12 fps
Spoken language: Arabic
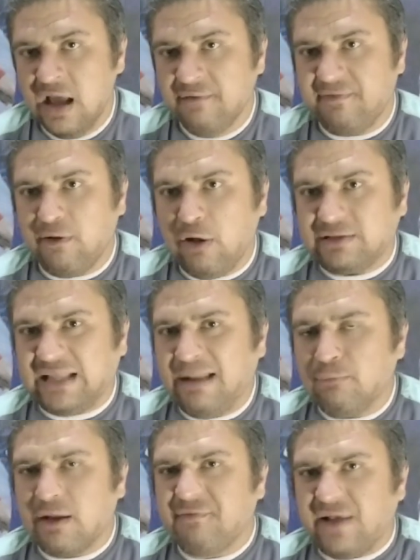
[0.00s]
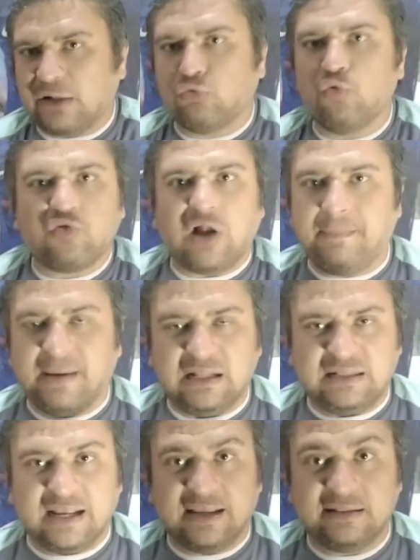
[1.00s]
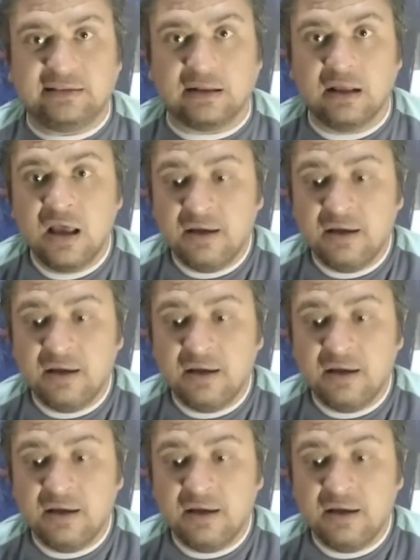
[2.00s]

فوقتها المنافسه هتكون صعبه جدا جدا